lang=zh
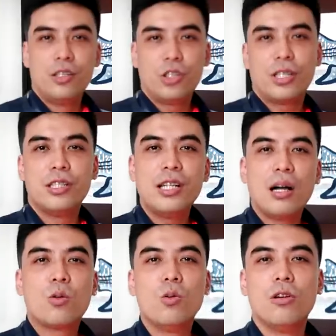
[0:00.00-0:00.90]
这个
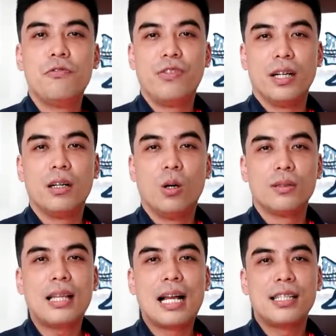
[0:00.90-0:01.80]
绕过粉
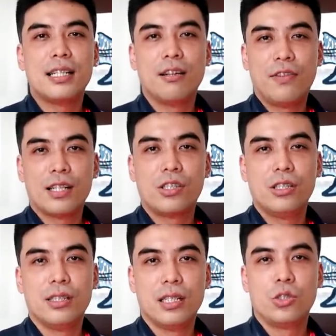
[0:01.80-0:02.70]
红大象的方
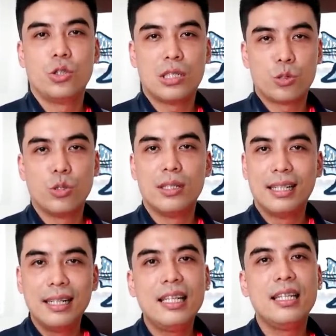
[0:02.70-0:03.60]
式呢，就叫做
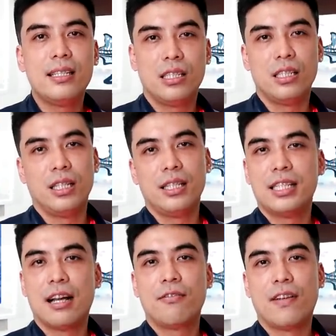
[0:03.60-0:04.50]
立即影
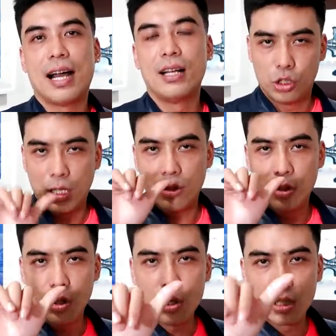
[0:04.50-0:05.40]
响法。只要
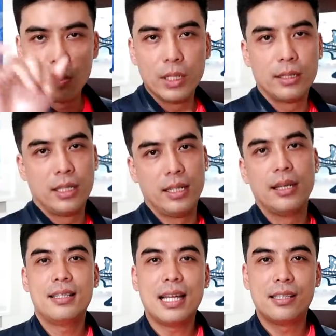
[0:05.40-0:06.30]
六个问题，
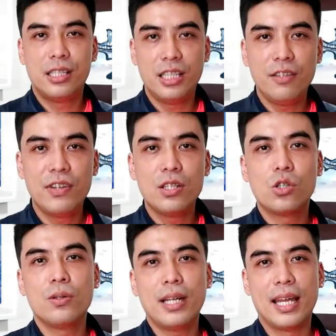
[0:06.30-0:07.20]
在七分
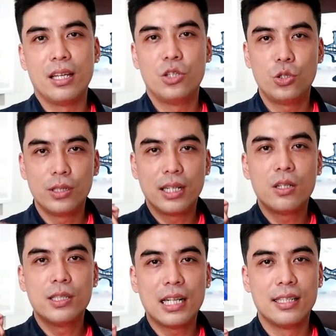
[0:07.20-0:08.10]
钟内就能
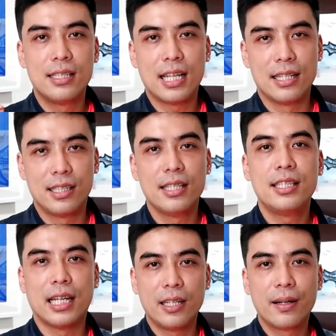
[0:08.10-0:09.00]
够让人产生
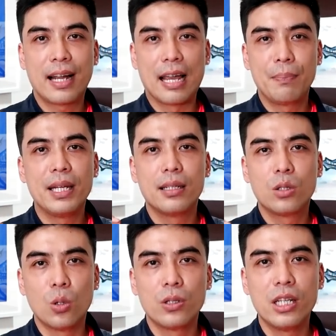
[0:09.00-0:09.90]
想要改变的
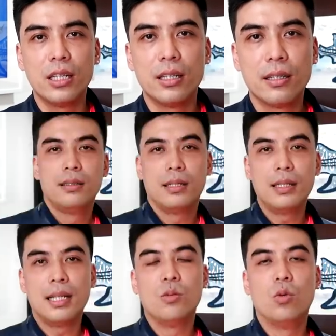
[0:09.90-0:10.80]
动力。
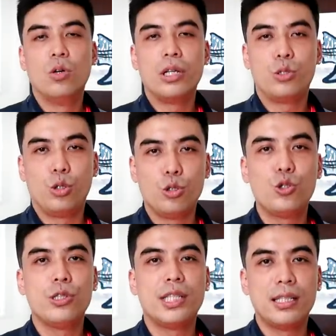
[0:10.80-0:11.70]
等等，我会循
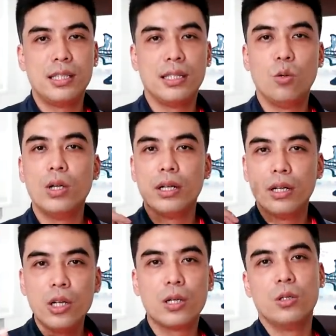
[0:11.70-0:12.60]
序渐进的问
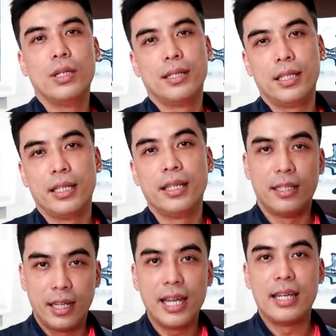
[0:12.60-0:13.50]
六个问题。
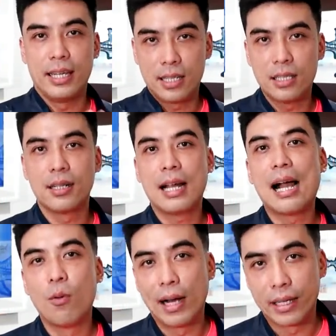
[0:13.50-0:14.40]
你可以一次
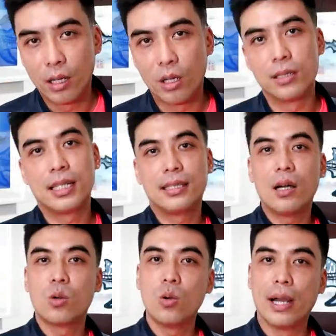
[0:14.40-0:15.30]
看完以后再
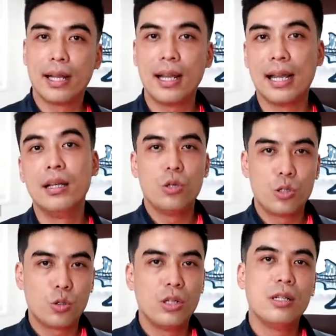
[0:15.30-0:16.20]
倒过来看，或
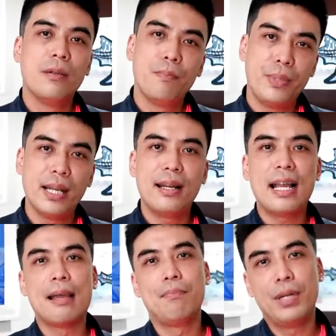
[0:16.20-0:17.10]
者说边
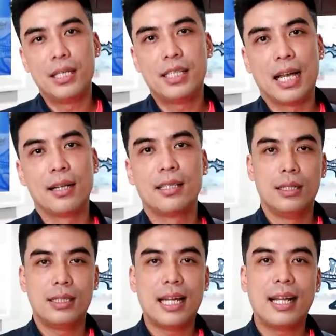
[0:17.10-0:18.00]
看边想。
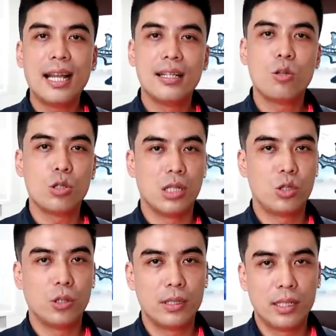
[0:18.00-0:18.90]
在看的过程
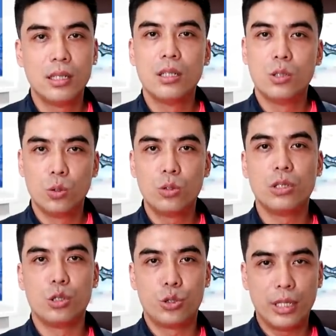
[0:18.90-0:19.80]
中呢，如
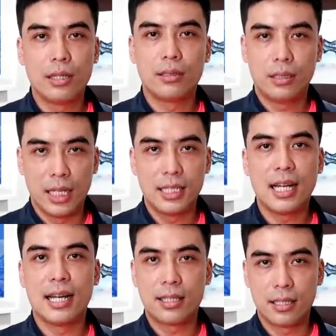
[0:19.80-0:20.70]
果你需要停
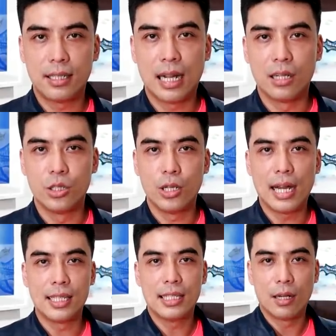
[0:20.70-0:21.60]
下来思考，你就
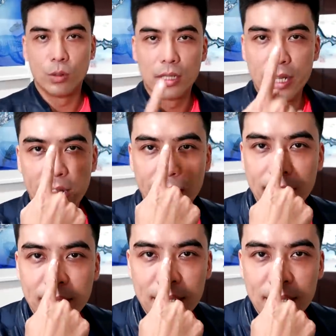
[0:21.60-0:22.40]
按一下我的脸，